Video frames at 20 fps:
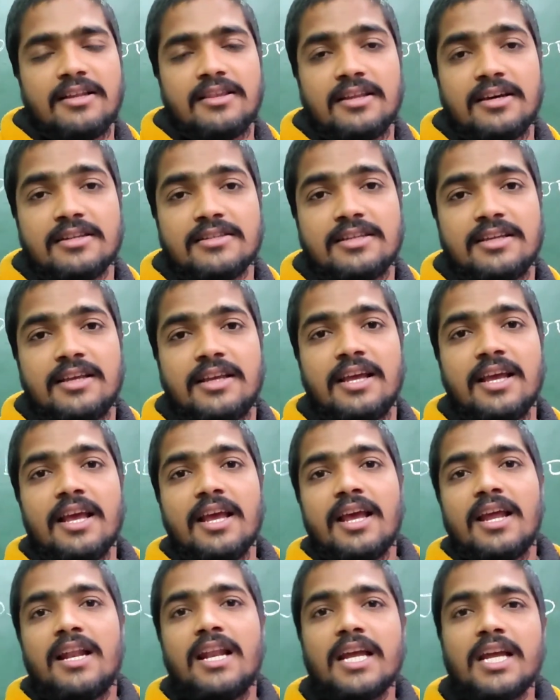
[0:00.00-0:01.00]
अंदर से
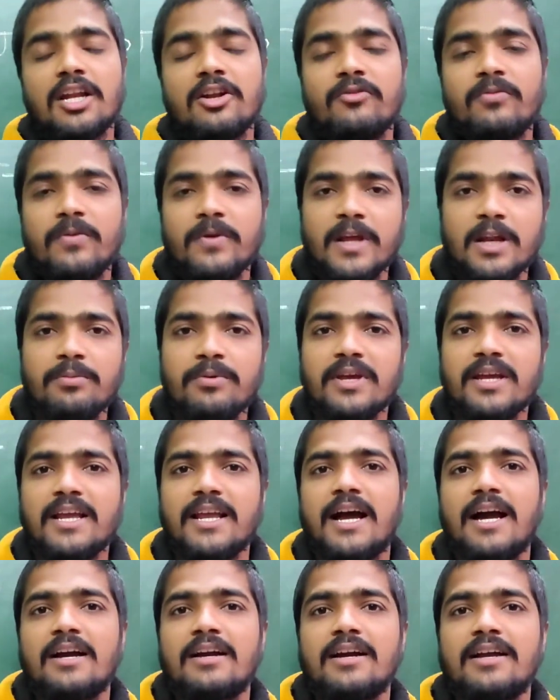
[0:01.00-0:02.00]
लेकिन फिर भी
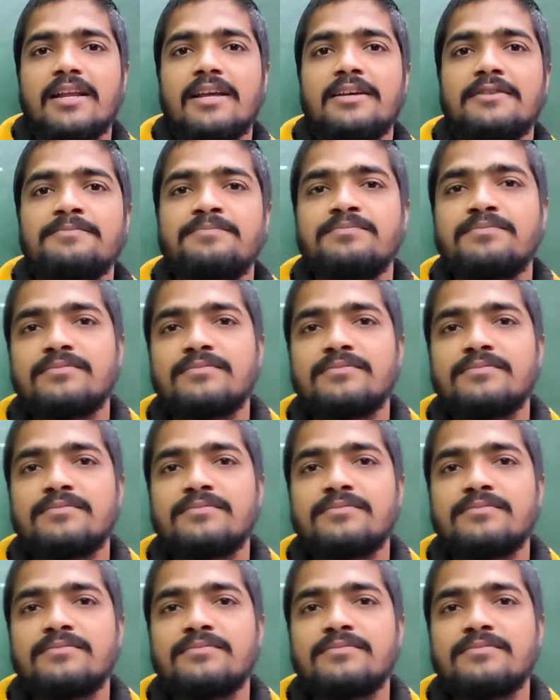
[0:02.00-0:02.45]
क्या करें